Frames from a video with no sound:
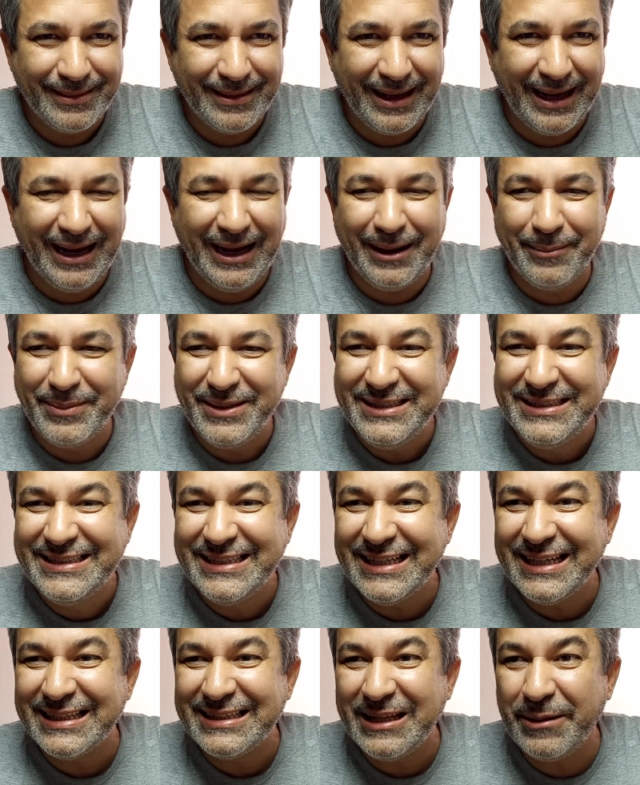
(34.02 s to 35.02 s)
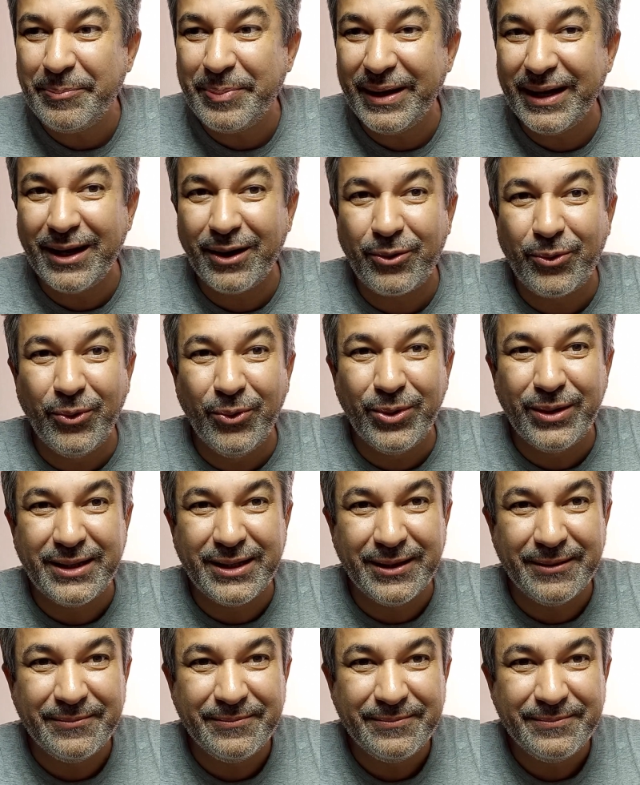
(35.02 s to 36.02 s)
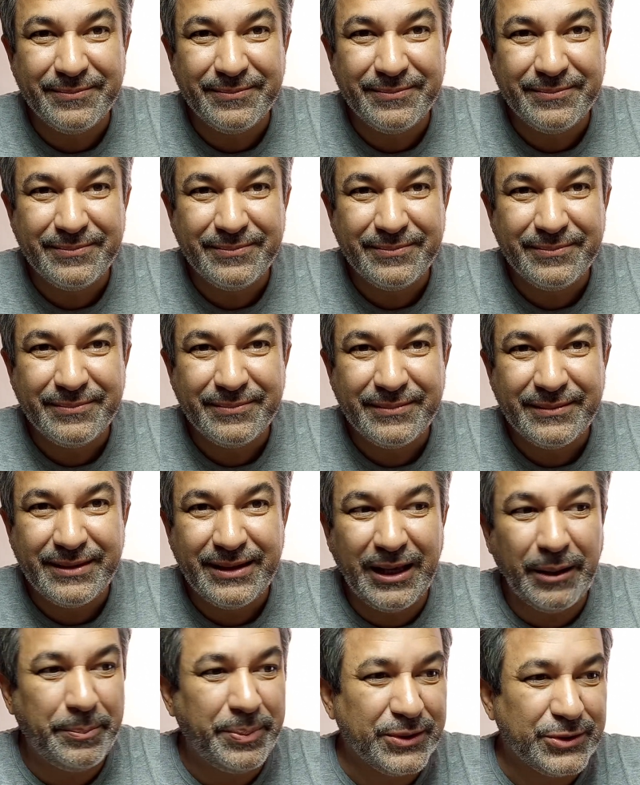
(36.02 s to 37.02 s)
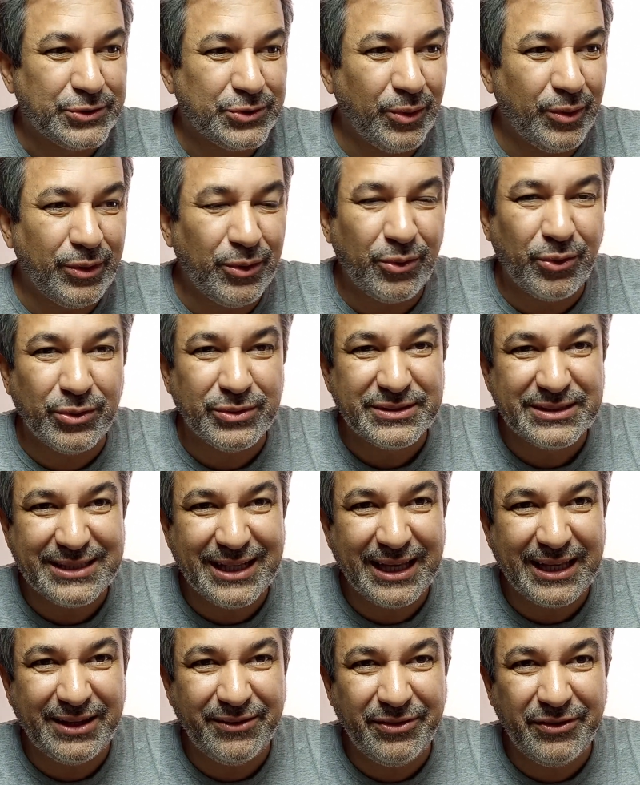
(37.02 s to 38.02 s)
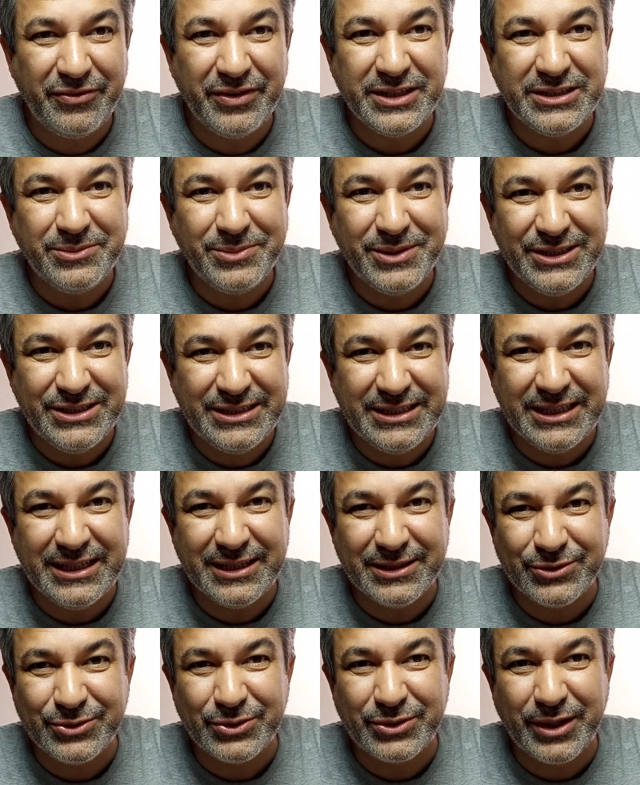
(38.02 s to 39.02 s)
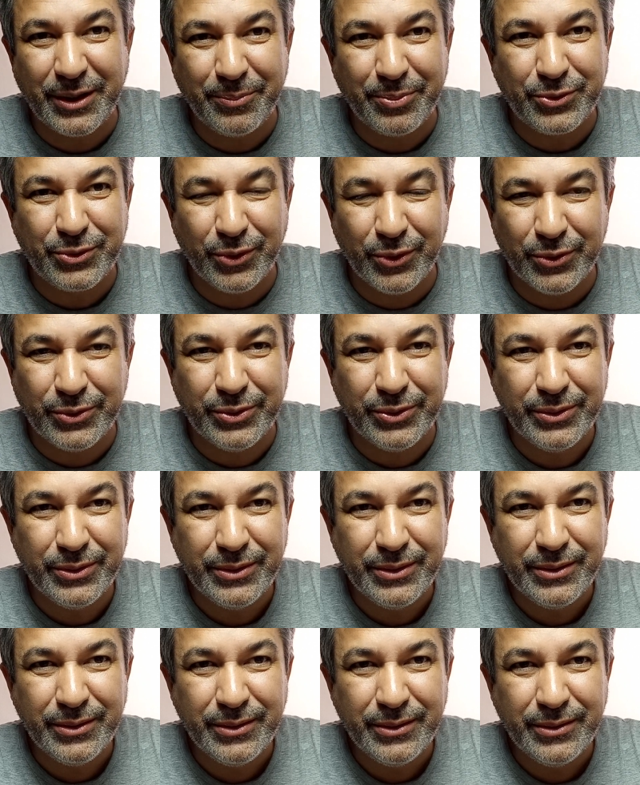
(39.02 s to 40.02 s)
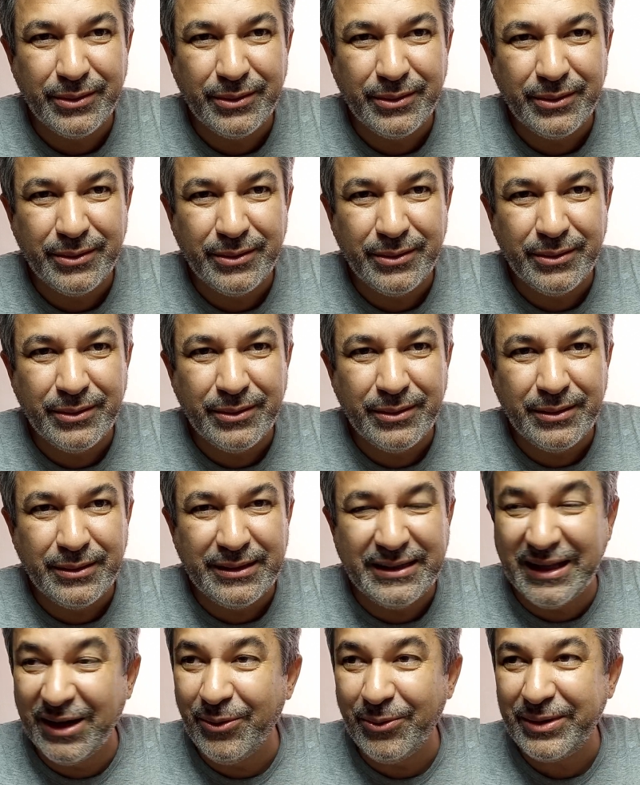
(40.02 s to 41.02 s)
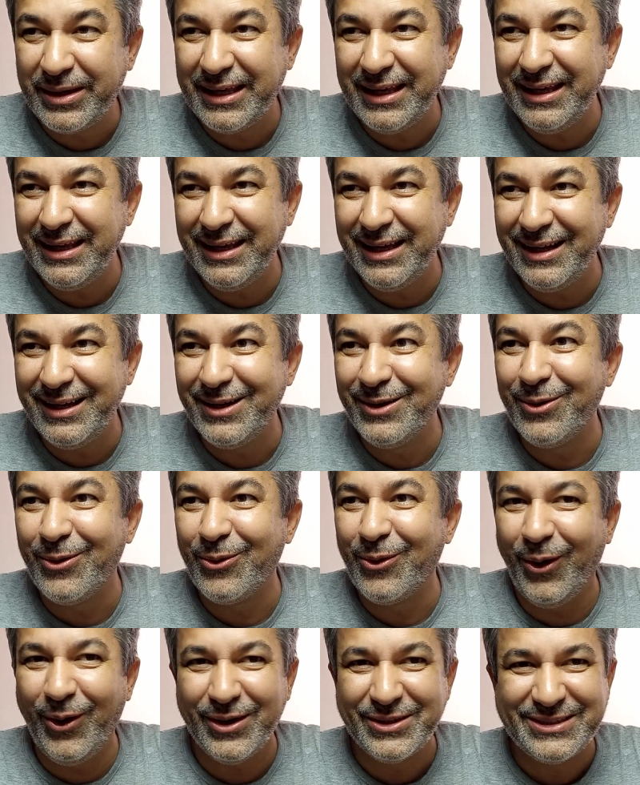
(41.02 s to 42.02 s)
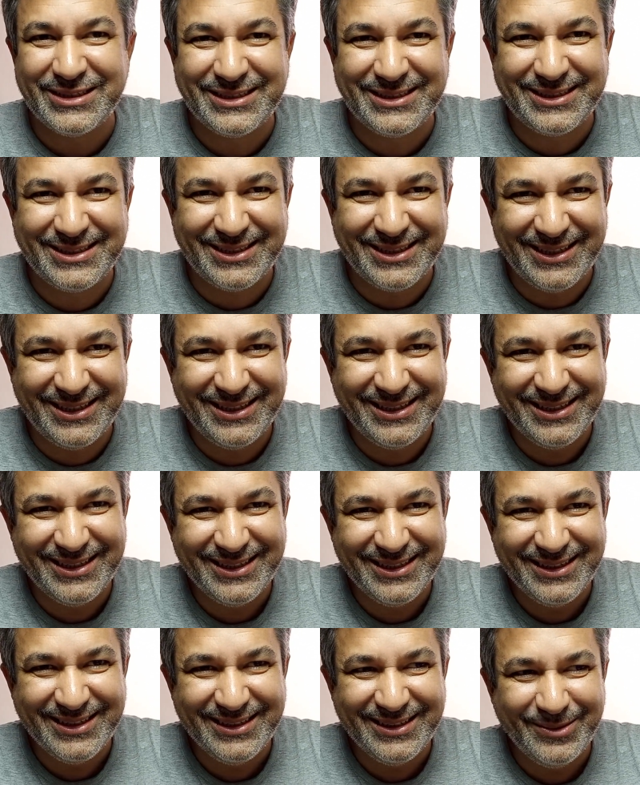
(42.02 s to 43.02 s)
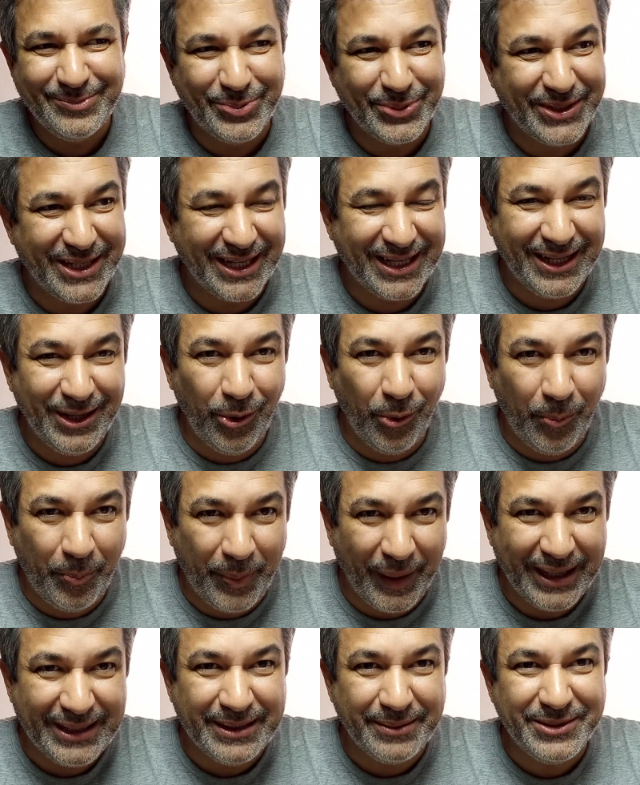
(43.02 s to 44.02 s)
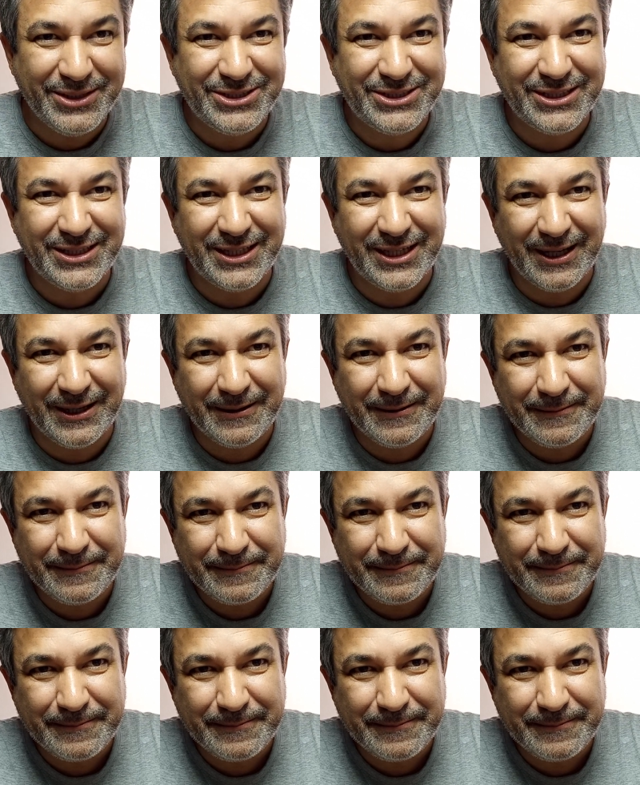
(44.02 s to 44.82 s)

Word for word: A mentira tem perna curta e a pessoa não consegue viver de mentiras o tempo todo. Não que ele não goste, porque ele é o pai da mentira.